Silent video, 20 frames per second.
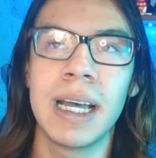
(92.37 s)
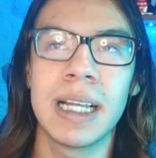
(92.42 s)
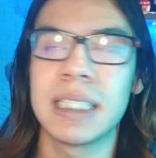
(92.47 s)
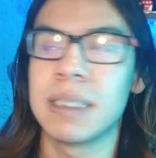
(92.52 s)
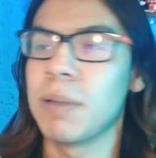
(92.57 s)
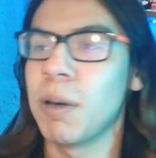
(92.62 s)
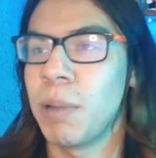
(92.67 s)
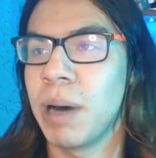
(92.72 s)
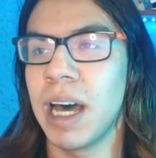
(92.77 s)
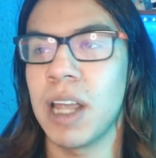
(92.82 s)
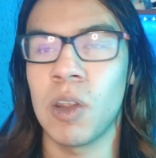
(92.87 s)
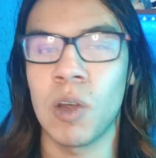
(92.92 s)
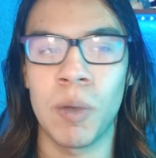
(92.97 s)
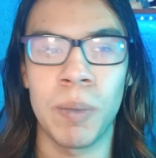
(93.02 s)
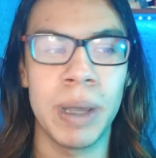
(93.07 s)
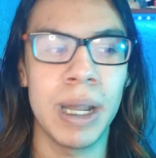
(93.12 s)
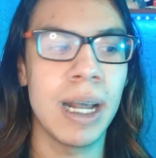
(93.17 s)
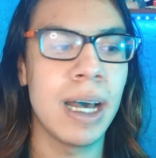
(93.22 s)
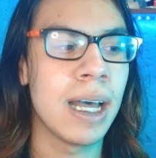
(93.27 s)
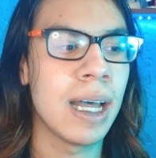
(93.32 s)
Si me voy a
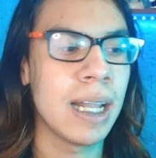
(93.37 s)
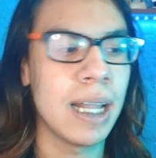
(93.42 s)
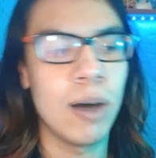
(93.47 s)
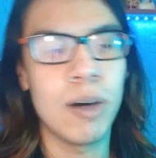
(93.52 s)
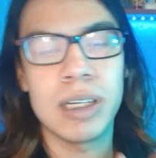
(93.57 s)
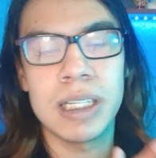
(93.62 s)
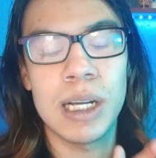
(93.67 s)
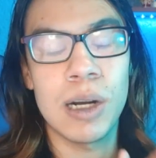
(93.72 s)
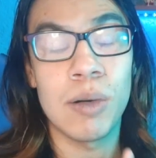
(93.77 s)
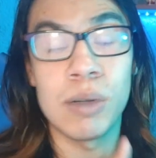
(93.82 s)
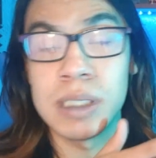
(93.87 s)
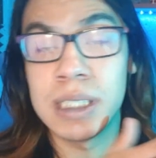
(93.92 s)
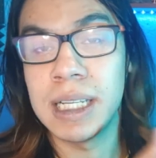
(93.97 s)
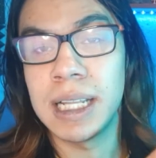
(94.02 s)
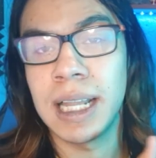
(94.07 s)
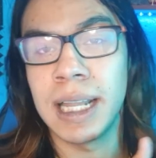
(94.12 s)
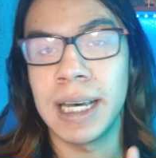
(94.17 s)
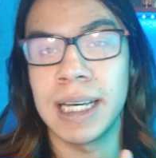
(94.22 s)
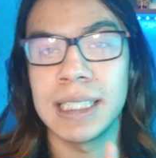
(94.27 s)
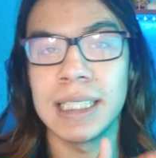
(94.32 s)
dormir, tengo que ser
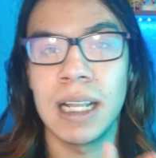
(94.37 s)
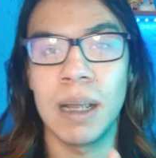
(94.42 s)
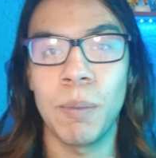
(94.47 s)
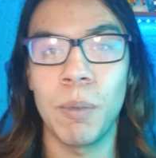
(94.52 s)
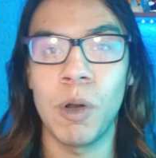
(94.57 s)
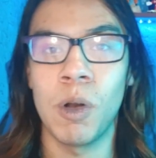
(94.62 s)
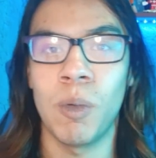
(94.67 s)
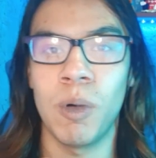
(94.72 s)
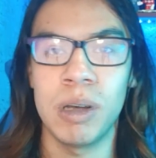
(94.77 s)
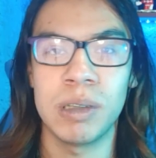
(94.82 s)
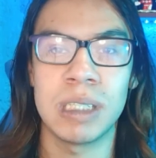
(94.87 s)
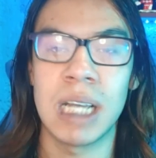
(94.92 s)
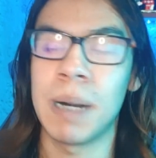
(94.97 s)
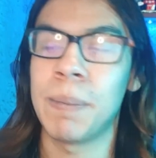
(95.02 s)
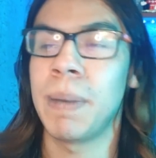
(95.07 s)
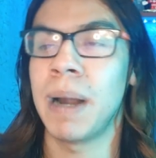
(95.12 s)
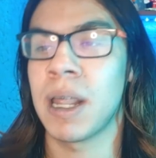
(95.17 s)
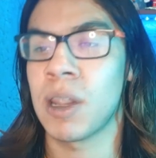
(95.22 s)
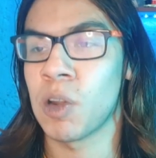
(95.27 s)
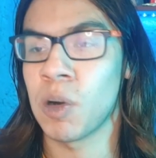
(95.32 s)
consciente de que ese tiempo lo voy a
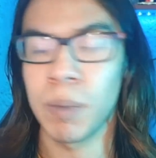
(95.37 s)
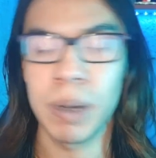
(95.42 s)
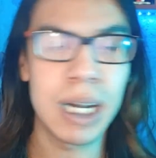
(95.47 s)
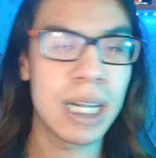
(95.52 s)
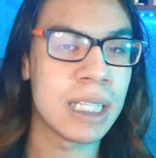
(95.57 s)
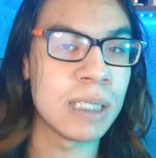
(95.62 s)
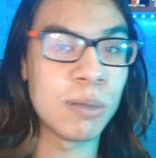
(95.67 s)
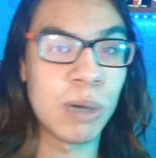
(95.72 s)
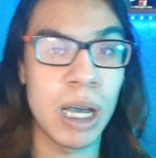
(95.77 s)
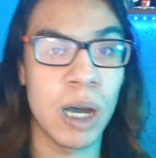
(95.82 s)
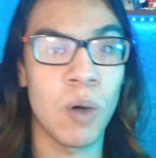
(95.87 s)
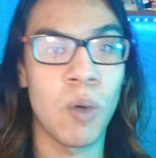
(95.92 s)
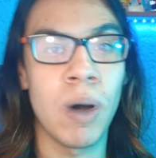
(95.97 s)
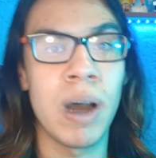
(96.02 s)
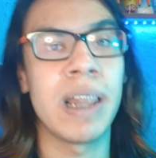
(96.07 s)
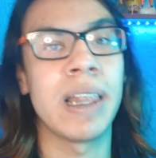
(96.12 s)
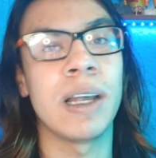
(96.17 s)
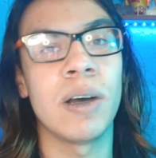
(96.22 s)
usar para dormir y si voy a jugar,